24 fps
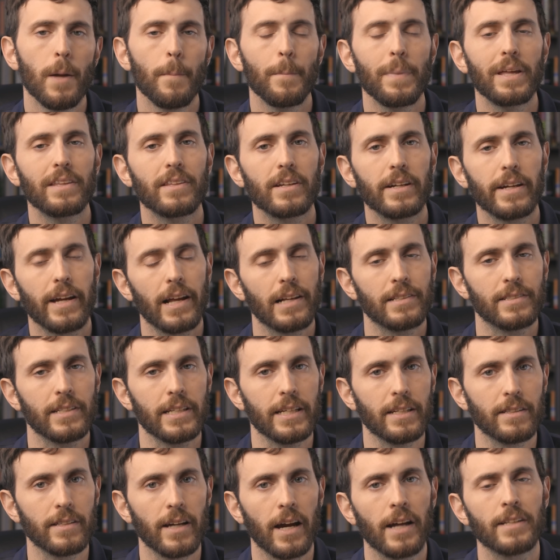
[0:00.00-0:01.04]
mientras que el
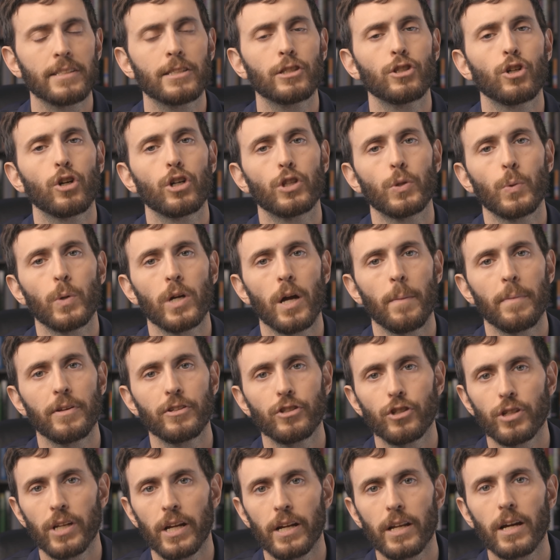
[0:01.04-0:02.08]
siguiente ejercicio que te voy a
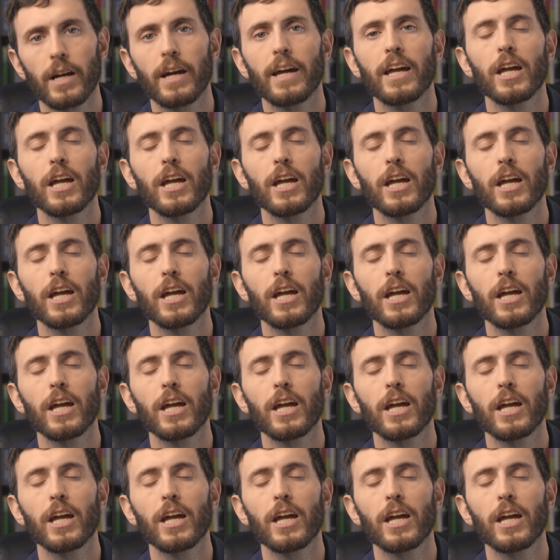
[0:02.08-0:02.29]
mencionar